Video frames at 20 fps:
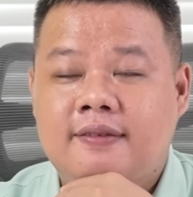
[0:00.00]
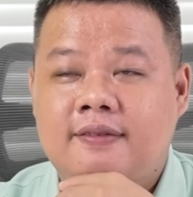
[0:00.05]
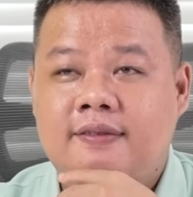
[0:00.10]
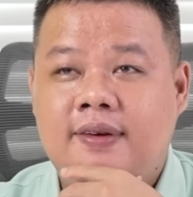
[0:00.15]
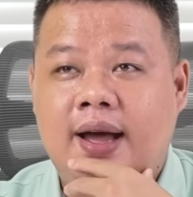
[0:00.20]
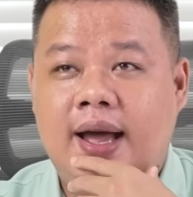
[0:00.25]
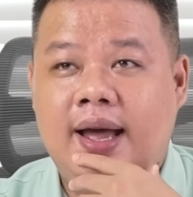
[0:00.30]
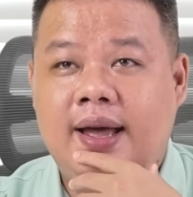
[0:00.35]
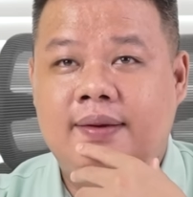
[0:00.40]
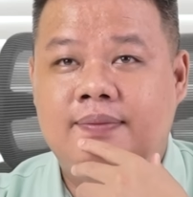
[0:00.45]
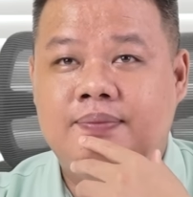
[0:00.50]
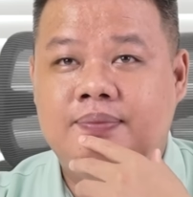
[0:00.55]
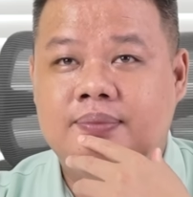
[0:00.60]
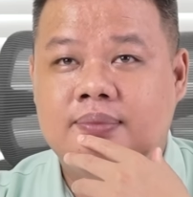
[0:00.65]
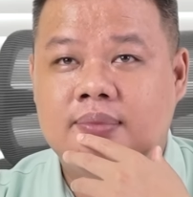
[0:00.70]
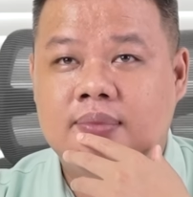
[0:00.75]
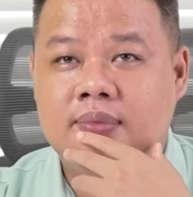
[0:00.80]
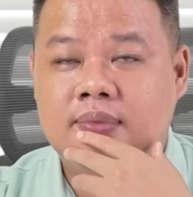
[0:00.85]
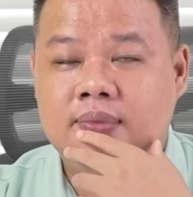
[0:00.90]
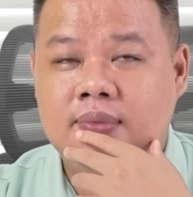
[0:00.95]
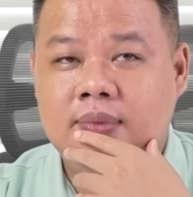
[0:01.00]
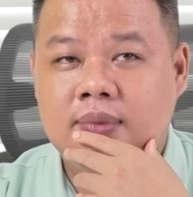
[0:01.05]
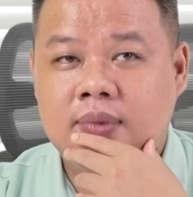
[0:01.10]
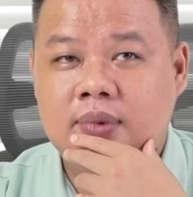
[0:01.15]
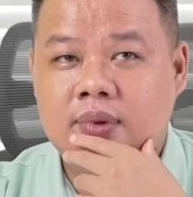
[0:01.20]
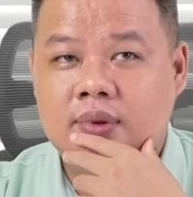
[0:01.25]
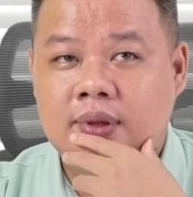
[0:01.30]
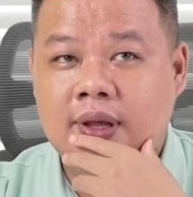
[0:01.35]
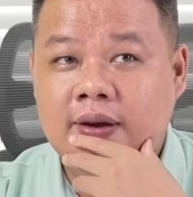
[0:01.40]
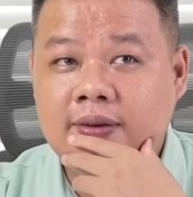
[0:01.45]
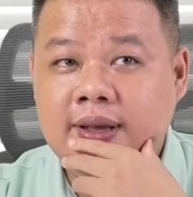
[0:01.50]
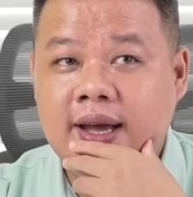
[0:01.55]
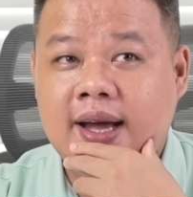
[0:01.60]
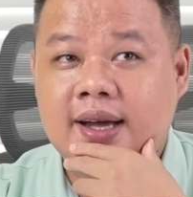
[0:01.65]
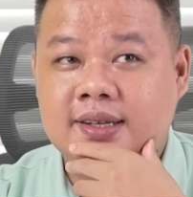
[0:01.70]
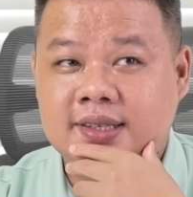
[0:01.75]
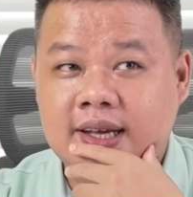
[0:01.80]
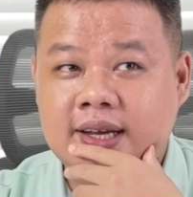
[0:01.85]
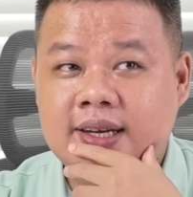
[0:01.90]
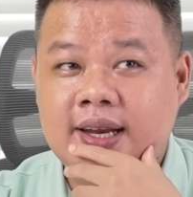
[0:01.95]
Và nếu như
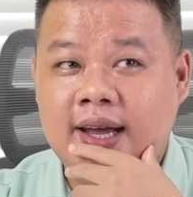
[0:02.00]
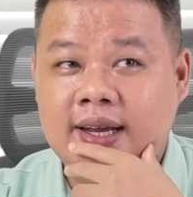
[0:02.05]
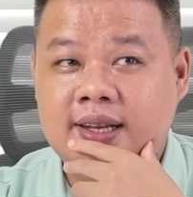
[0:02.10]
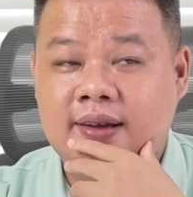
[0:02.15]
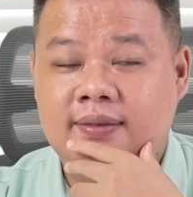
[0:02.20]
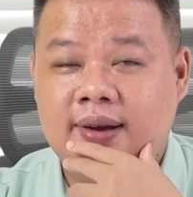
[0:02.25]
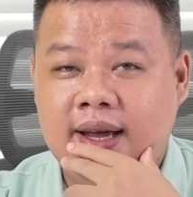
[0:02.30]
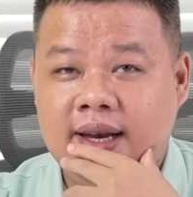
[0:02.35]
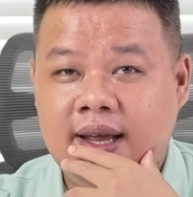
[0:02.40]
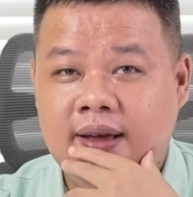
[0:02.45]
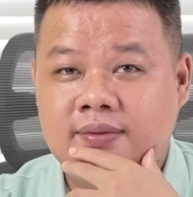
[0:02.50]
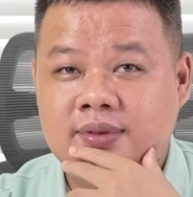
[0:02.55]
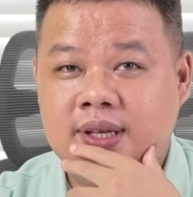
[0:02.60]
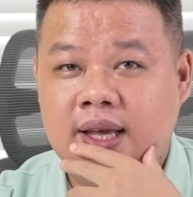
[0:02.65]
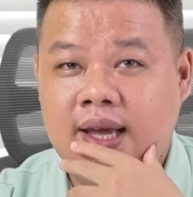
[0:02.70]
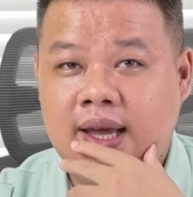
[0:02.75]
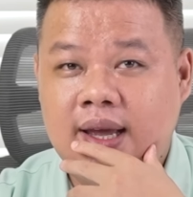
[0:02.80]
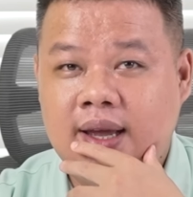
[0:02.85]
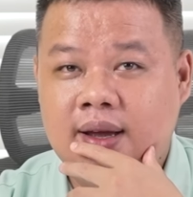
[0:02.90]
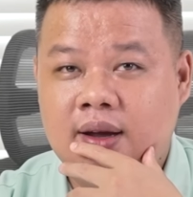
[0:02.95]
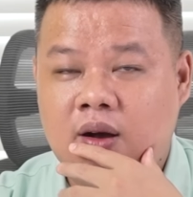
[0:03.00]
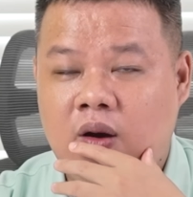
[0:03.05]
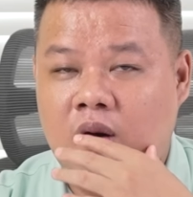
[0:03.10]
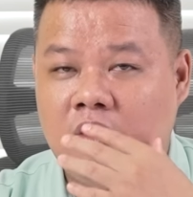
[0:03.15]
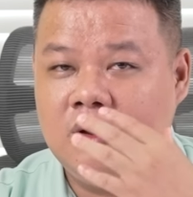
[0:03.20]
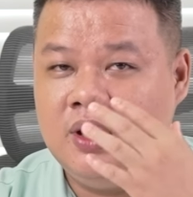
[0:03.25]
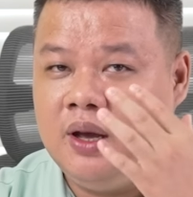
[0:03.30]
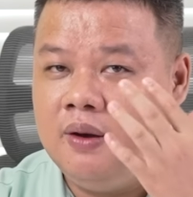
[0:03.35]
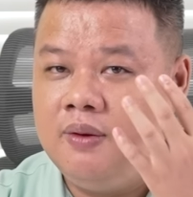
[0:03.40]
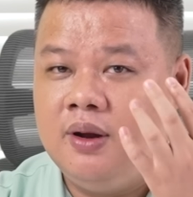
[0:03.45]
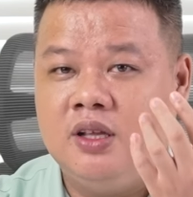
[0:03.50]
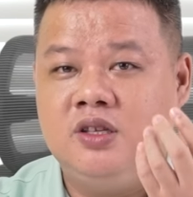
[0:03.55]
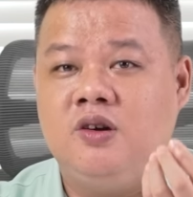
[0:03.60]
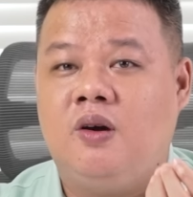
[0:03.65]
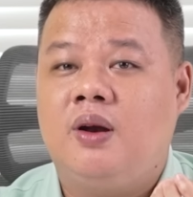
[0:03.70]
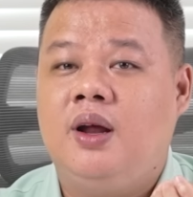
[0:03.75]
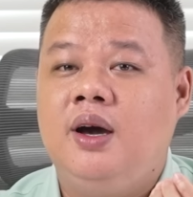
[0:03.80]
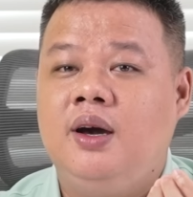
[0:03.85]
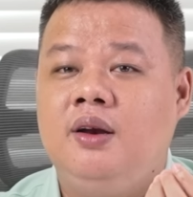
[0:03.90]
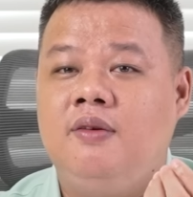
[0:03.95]
hàng sách tay tàu này thì em sẽ có nhiều lựa
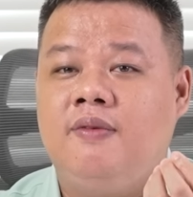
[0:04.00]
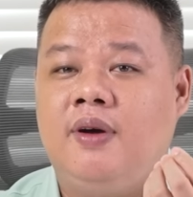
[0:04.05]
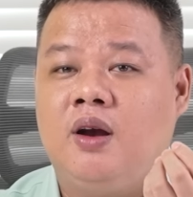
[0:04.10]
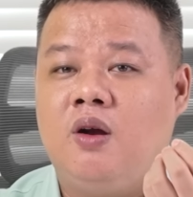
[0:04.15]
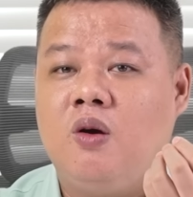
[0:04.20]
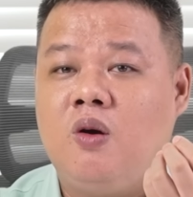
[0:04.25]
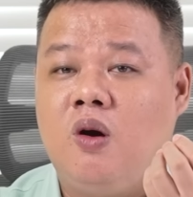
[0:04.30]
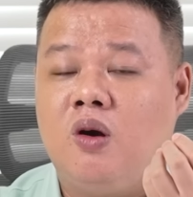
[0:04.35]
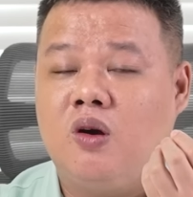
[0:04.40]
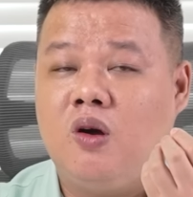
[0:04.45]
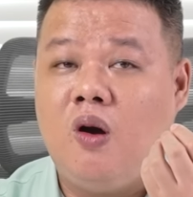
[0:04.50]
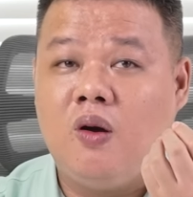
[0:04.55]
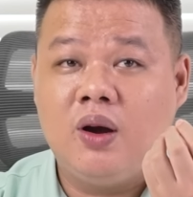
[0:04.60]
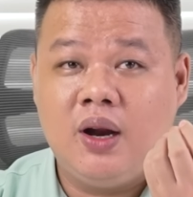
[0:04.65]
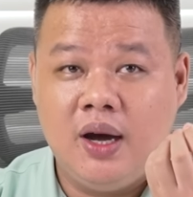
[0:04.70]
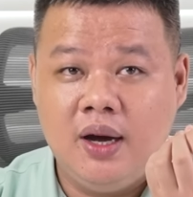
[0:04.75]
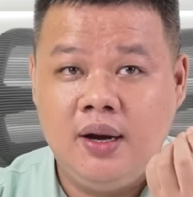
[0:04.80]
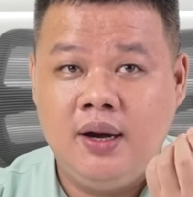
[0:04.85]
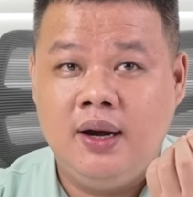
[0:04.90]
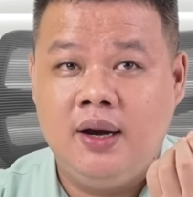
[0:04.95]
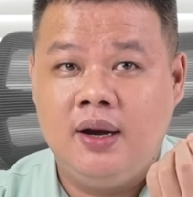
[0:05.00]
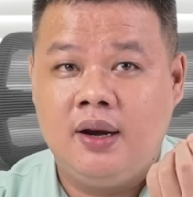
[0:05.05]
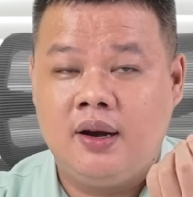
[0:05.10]
chọn hơn và nó còn ngon hơn.